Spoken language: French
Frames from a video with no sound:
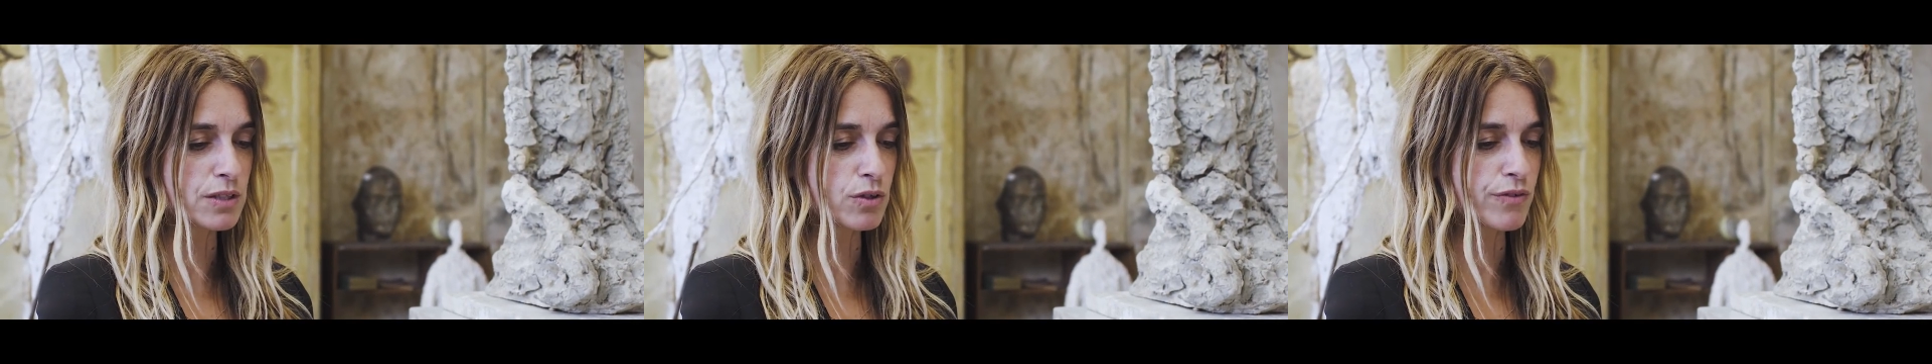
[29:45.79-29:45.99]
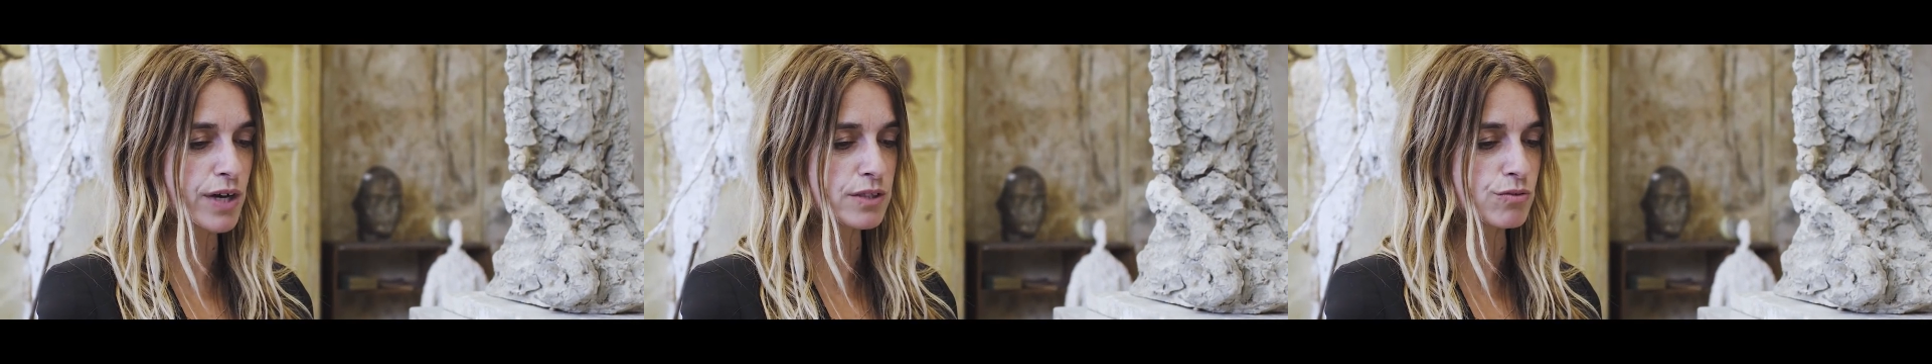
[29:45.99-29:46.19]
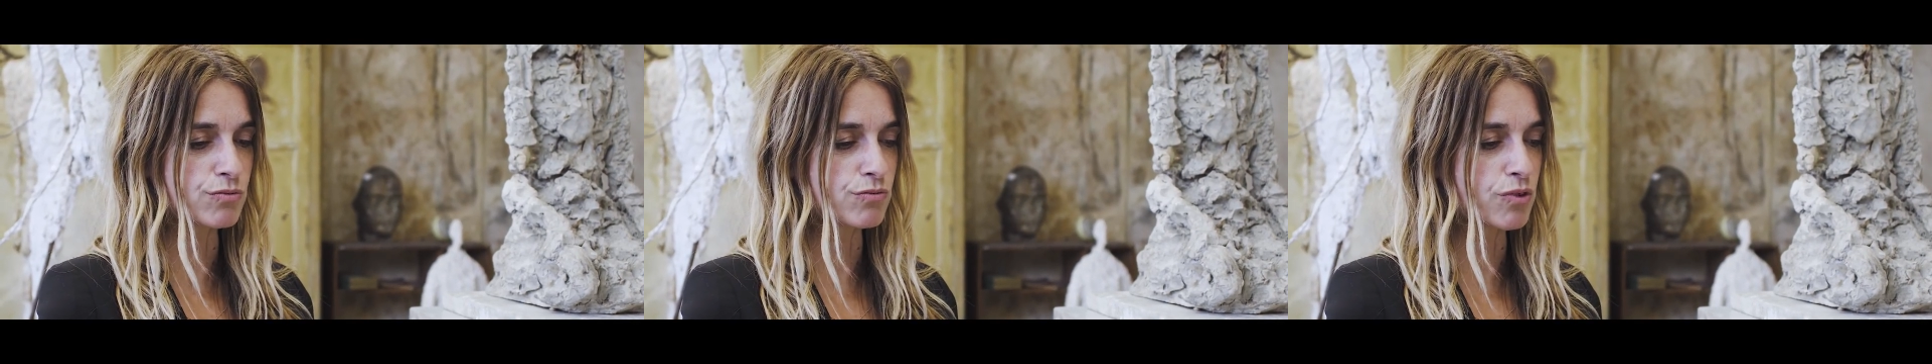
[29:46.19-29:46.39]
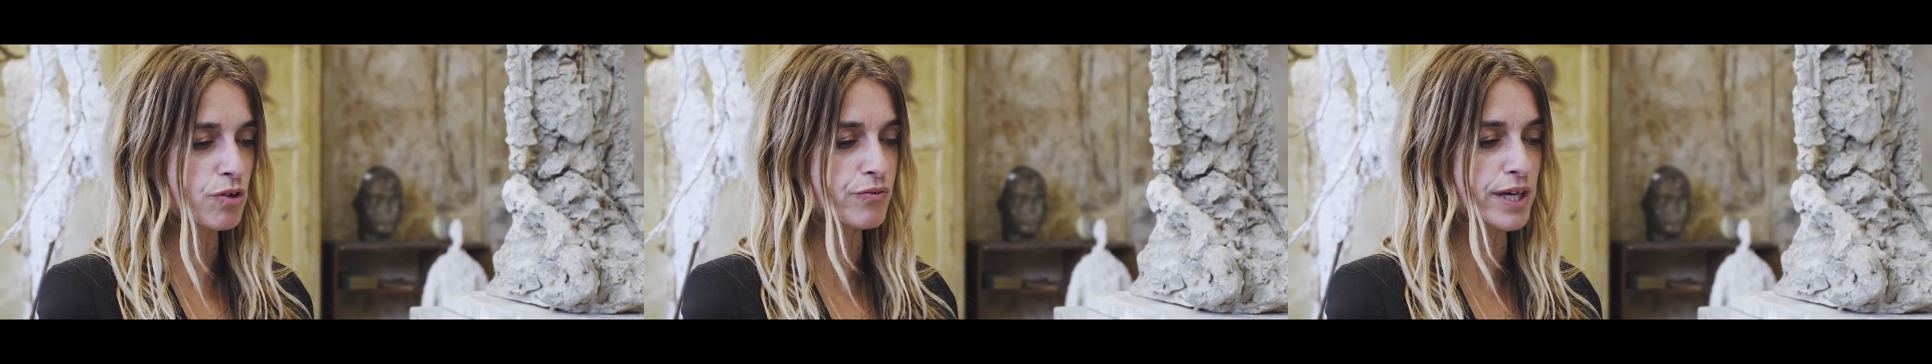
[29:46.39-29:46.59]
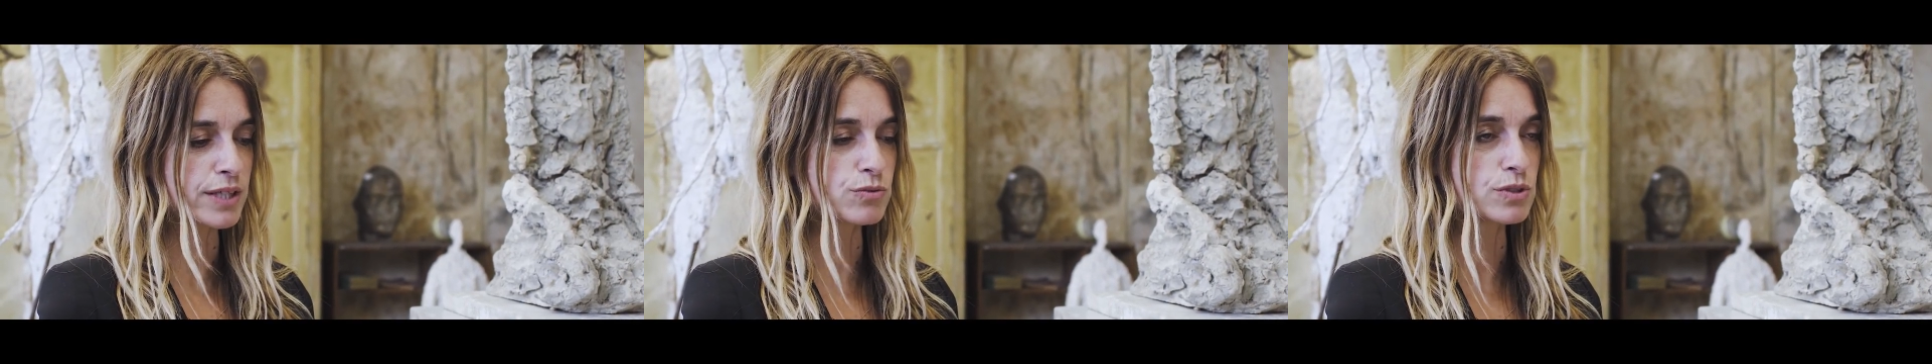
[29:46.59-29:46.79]
il devra de
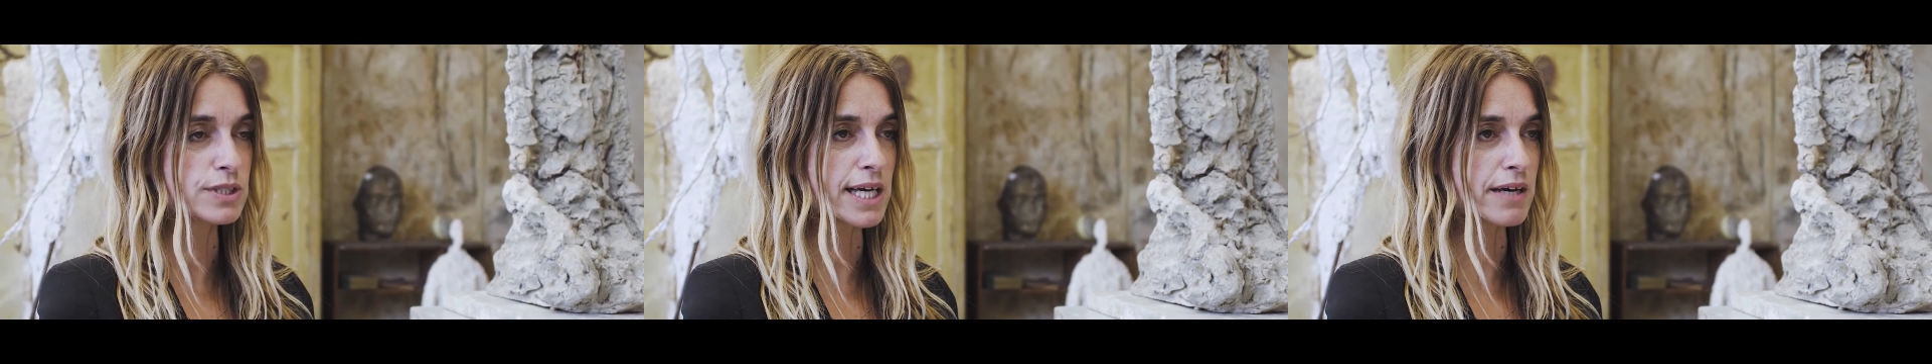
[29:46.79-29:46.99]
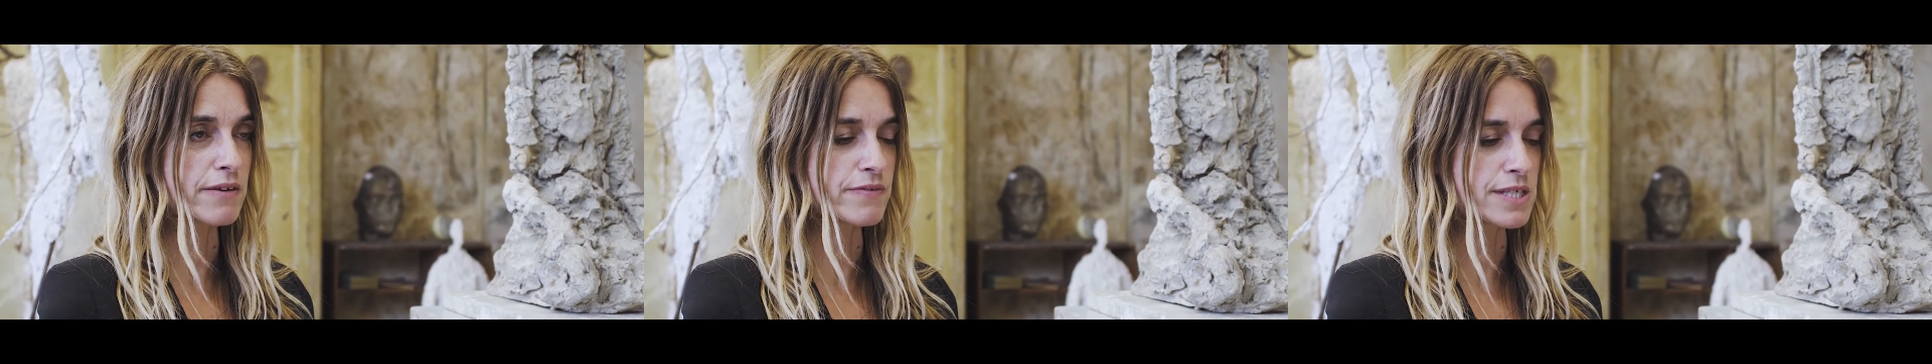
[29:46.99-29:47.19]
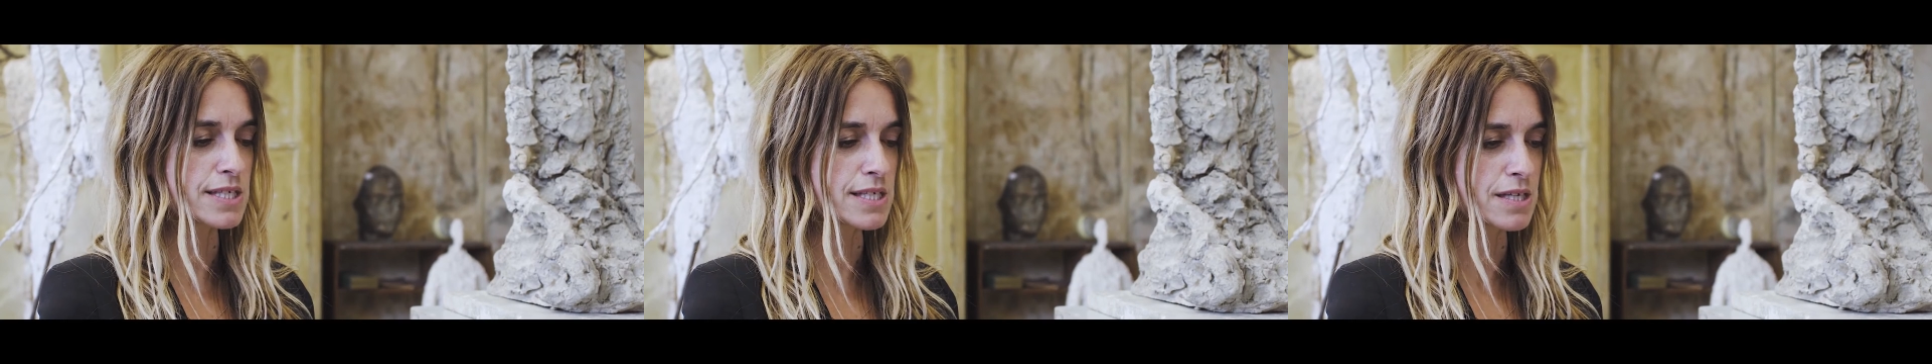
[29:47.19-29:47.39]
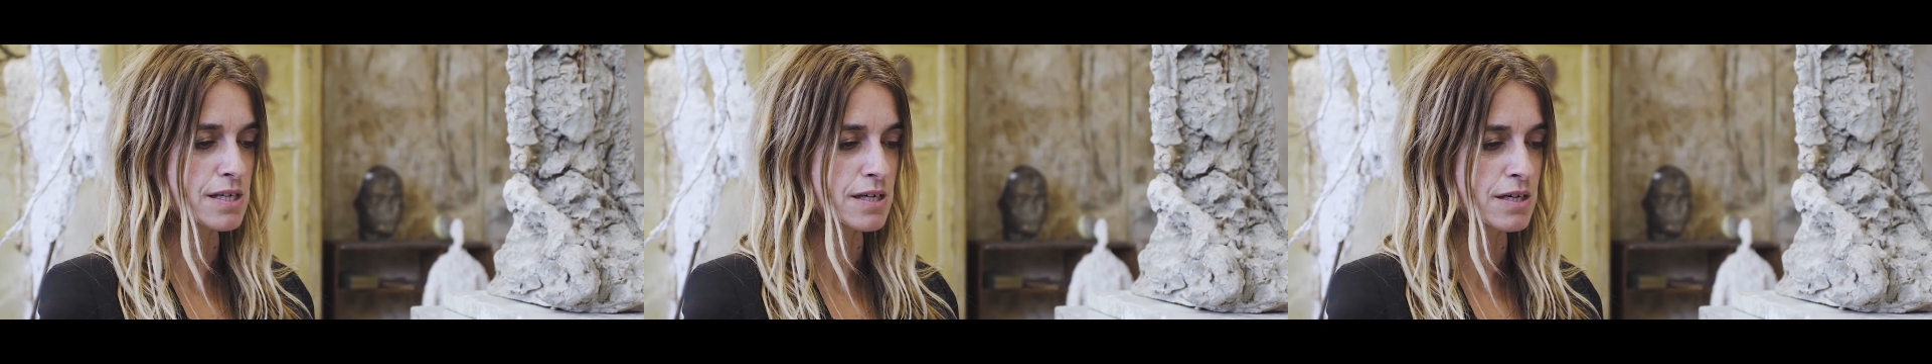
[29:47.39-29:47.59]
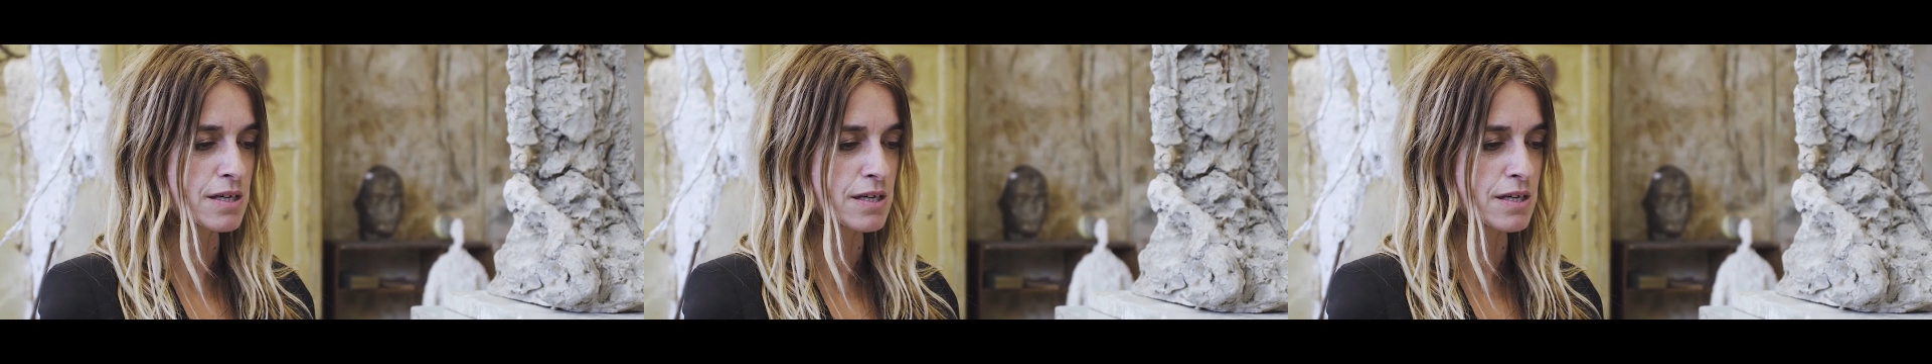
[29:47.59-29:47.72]
nouveau faire du service.